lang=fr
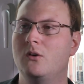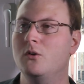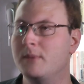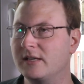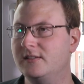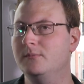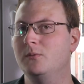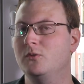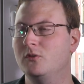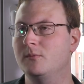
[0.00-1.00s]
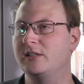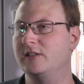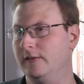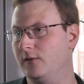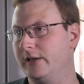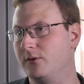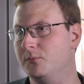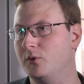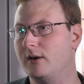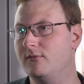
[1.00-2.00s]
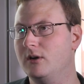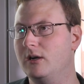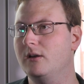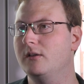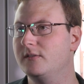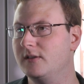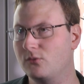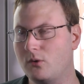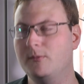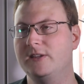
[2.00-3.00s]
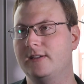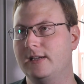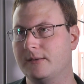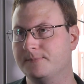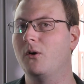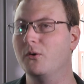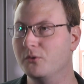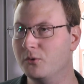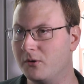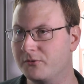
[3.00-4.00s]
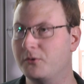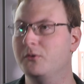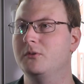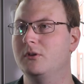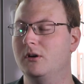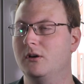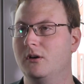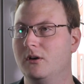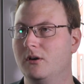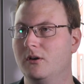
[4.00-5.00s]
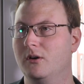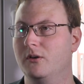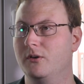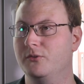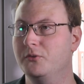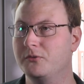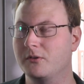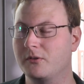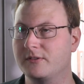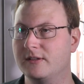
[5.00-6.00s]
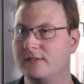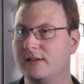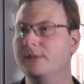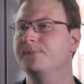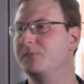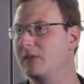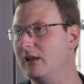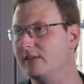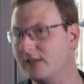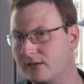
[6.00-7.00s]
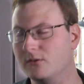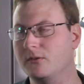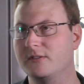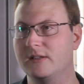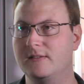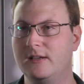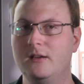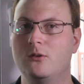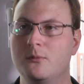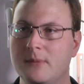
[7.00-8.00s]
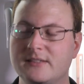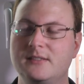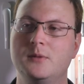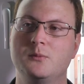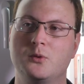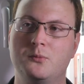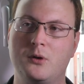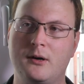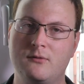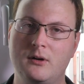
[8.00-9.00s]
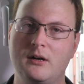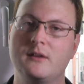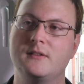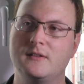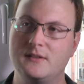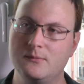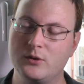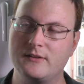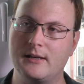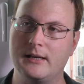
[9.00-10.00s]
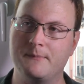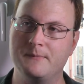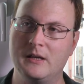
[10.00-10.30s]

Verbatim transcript: le maximum de dommages et intérêts qu'on pourra avoir, c'est trois mois de salaire. Entre euh, deux ans d'ancienneté et cinq ans d'ancienneté, le maximum qu'on pourra avoir, c'est six mois de salaire.